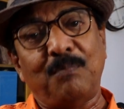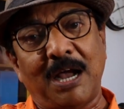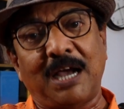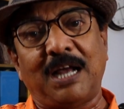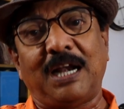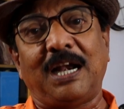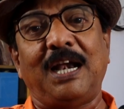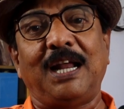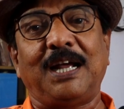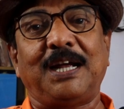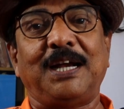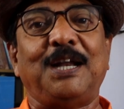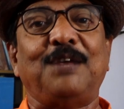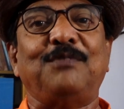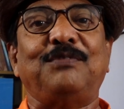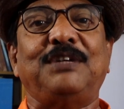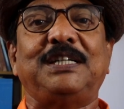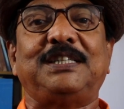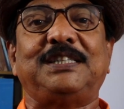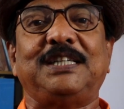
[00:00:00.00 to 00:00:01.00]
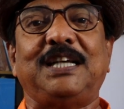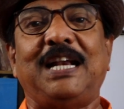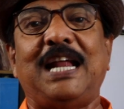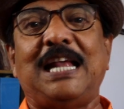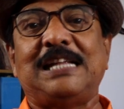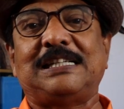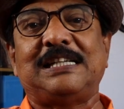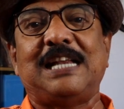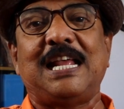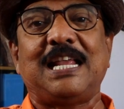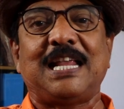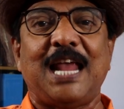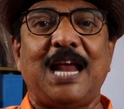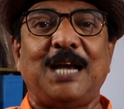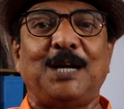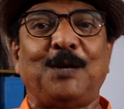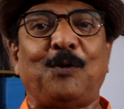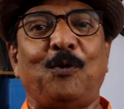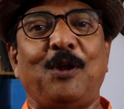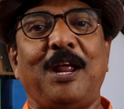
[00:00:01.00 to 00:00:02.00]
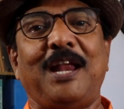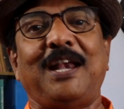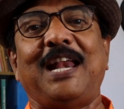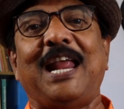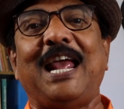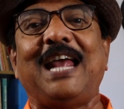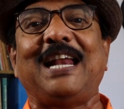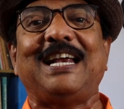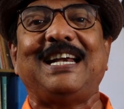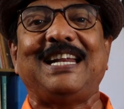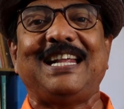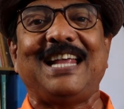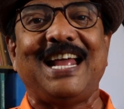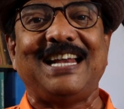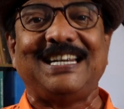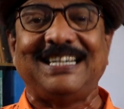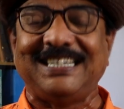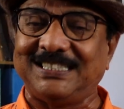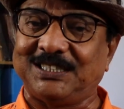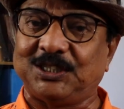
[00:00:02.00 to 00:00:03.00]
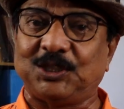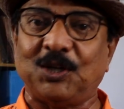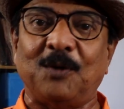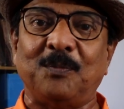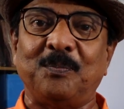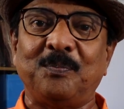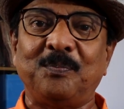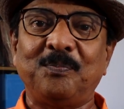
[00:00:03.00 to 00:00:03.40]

மகர லக்னம் விருச்சிக ராசினா ஏழு கூடிய நேரடியாக நீச்சம்